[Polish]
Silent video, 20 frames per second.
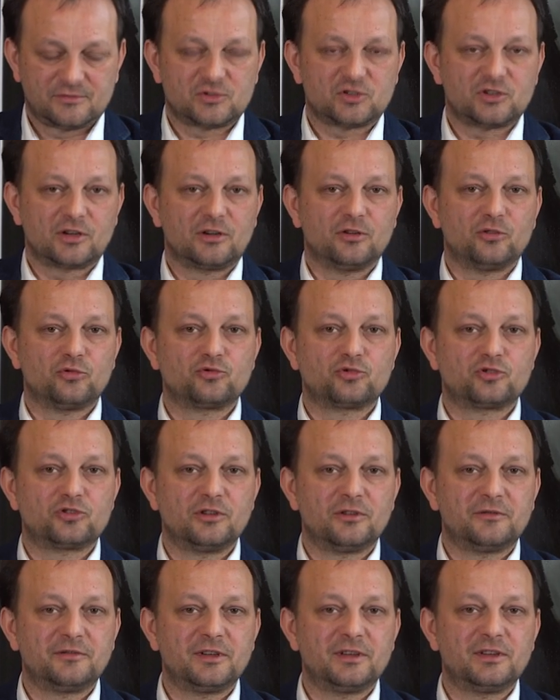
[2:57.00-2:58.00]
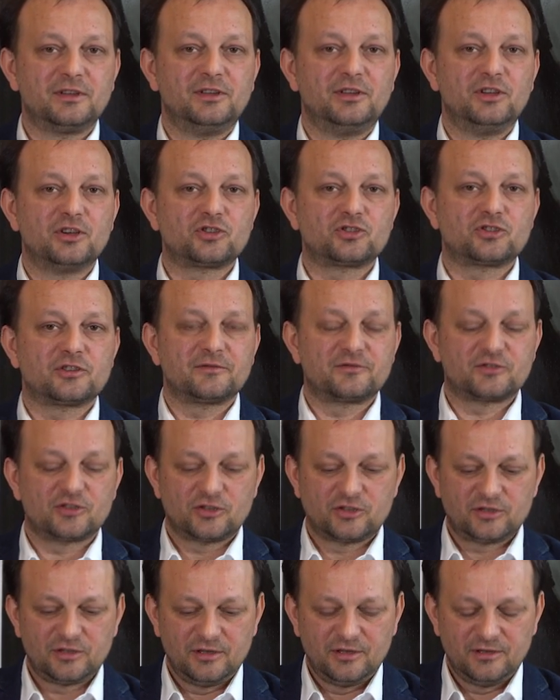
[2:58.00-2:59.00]
czego uczniowie jeszcze
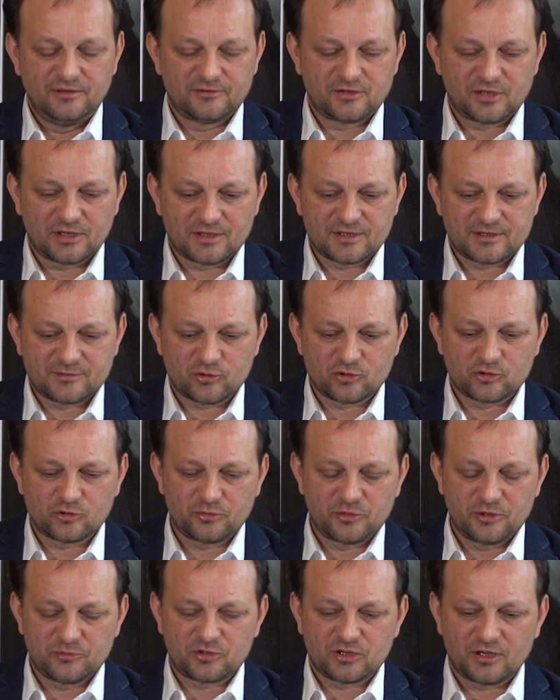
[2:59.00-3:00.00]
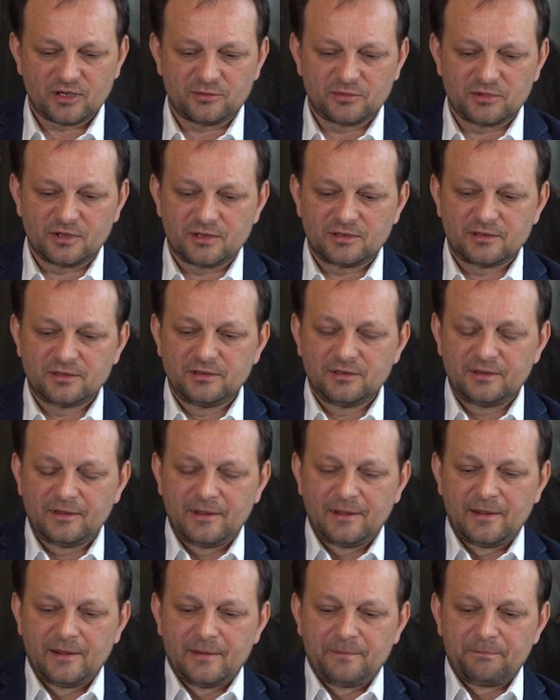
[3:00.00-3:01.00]
wcześniej w żaden sposób nie przerabiali.
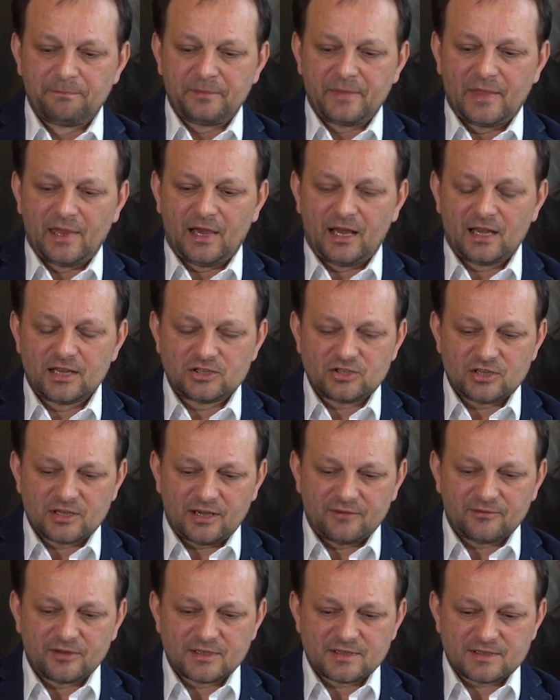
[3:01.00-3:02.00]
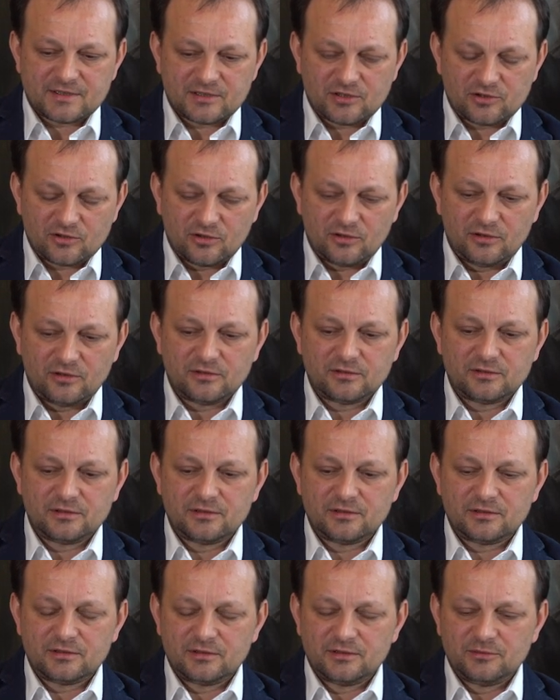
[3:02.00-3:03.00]
Ale ciekawe jest to,
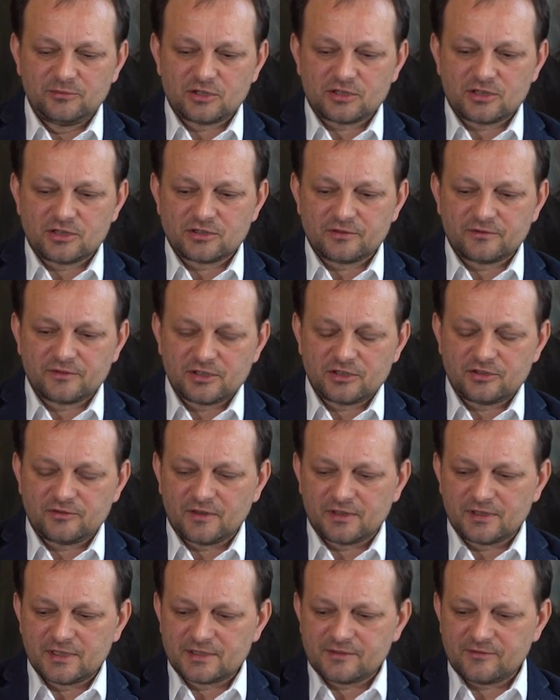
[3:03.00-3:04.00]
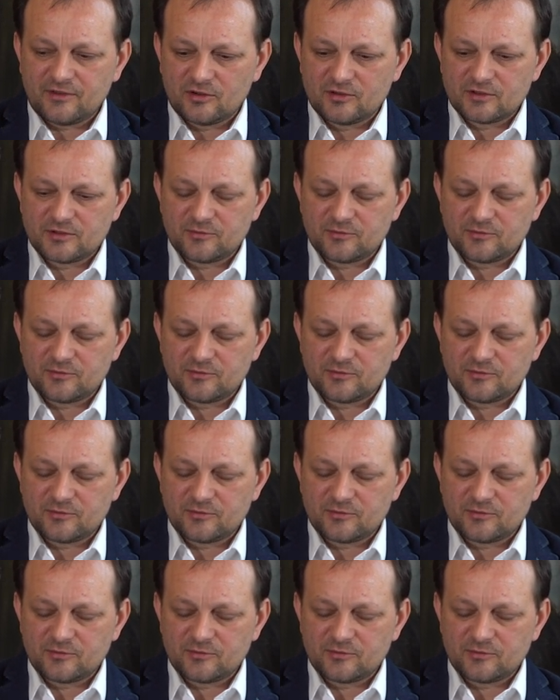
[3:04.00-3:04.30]
i myślę, że w tych świadectwach